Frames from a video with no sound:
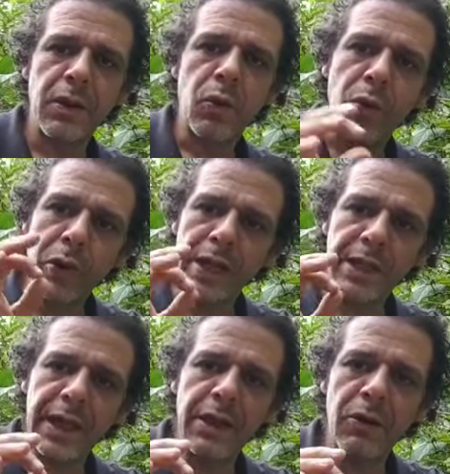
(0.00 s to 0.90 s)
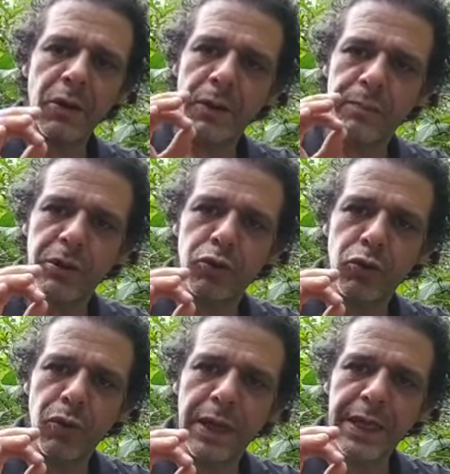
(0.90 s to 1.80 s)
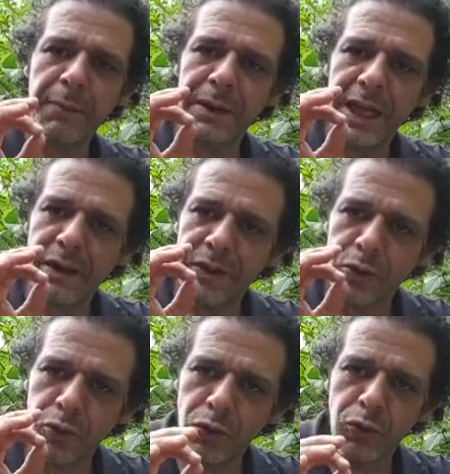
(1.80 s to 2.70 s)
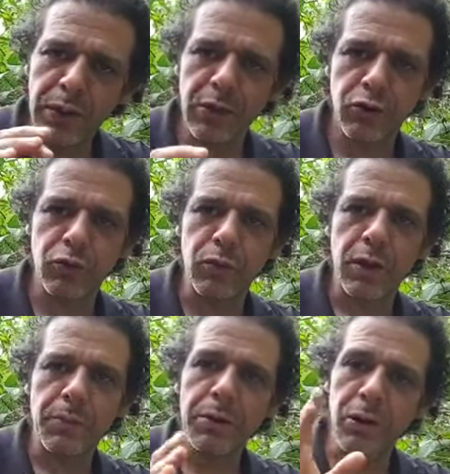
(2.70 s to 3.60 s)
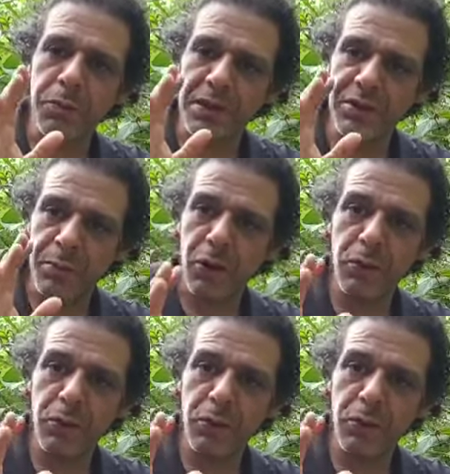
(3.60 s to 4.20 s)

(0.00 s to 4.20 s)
O curandeiro era uma pessoa que aplicava tudo isso, porque o principal